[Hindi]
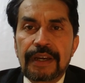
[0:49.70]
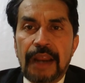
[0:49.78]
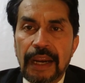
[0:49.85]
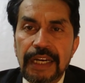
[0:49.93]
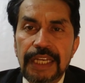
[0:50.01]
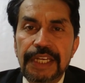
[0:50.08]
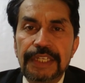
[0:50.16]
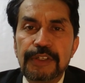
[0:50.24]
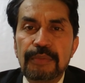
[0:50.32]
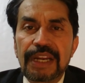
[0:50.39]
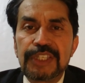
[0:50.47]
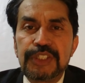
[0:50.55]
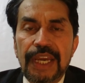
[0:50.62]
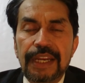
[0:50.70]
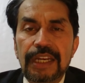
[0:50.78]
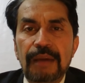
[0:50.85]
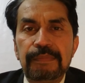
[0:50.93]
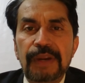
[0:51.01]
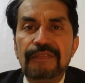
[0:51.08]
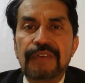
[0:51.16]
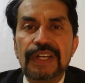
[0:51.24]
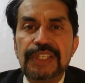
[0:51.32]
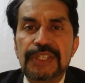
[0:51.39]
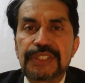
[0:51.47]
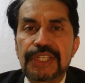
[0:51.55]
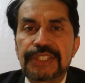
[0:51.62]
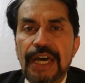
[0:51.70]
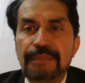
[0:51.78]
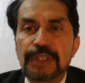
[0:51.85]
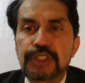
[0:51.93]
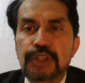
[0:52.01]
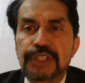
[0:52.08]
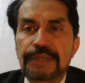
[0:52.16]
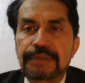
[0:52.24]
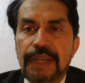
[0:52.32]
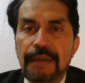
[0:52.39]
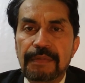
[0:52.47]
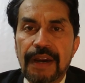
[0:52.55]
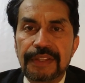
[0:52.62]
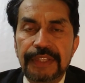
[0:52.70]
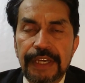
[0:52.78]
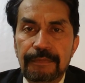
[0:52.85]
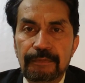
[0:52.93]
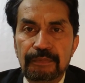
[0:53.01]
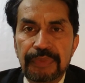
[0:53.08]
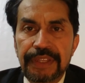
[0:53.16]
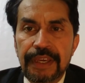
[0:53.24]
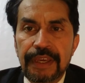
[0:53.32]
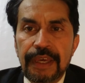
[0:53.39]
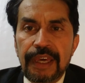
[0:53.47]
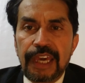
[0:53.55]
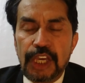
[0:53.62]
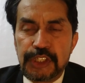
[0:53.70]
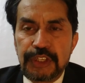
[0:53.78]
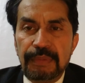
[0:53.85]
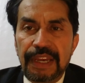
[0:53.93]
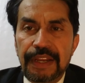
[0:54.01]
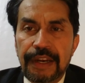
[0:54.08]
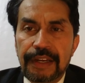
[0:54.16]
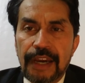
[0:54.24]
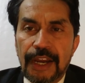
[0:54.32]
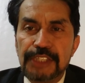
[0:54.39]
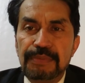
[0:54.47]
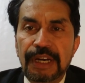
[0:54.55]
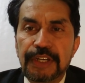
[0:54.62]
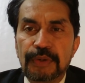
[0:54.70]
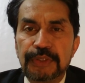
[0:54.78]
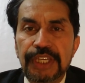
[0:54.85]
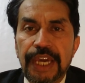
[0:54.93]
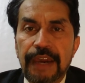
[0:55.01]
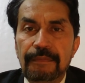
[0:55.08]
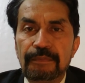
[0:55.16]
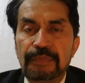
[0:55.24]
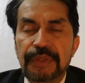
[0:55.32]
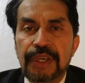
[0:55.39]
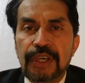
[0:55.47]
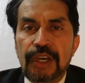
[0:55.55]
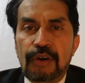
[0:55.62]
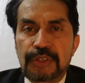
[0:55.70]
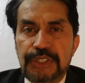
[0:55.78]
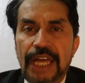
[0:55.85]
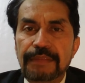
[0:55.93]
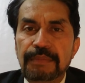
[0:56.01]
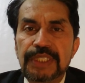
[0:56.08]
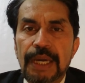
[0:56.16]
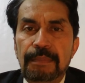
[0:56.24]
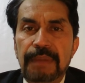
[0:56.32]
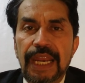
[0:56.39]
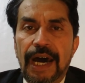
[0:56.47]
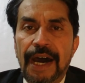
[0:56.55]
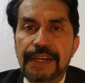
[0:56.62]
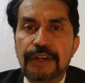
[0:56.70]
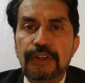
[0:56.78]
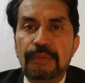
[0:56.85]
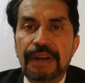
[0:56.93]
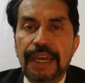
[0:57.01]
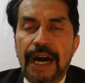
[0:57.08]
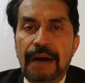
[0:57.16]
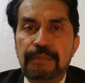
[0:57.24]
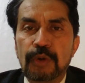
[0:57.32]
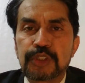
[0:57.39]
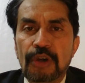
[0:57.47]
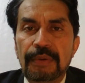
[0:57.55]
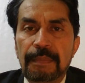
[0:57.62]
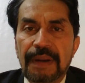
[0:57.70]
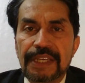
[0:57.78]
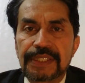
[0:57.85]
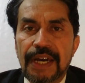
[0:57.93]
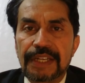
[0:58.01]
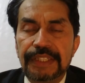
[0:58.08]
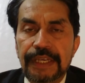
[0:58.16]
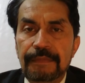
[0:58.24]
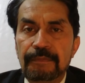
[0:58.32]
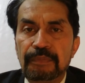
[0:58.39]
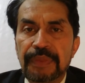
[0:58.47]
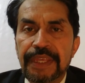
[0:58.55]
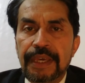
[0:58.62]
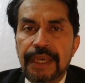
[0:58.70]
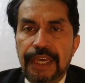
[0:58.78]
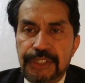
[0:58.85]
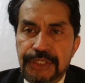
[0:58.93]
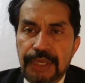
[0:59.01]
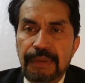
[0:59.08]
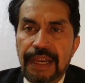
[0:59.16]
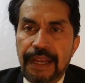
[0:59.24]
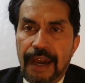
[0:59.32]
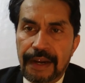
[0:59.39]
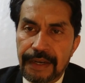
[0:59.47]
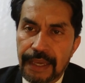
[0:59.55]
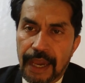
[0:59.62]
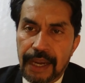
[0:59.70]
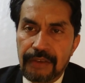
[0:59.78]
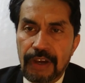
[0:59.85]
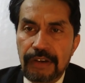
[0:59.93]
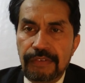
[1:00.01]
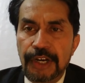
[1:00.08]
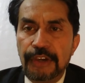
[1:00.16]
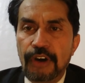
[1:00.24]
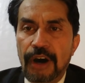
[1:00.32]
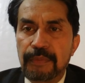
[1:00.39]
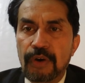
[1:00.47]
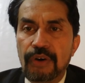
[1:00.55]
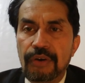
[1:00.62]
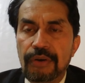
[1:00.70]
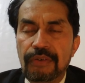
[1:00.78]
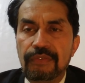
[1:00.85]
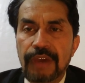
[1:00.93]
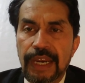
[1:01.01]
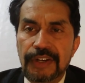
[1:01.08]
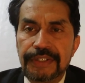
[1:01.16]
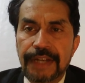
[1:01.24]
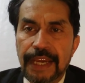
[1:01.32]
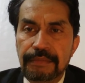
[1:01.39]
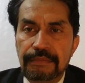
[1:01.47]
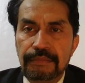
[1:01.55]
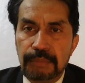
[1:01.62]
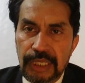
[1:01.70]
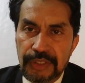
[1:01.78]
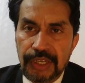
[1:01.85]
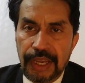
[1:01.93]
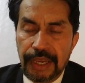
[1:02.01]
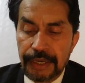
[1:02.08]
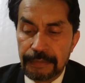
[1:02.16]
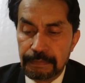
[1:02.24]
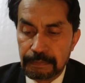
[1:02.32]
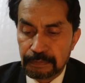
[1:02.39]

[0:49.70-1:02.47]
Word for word: काइंडली ये जो मेरा चैनल है प्लेटफॉर जस्टिस आप इसको सब्सक्राइब कर दें इससे मेरी इंकरेजमेंट होती है और साथ में जब बेल आइकन उभरे आप उसको भी प्रेस कर दें इससे मेरी हर नहीं आने वाली वीडियो आपको वैलेंटाइन मिलती रहेगी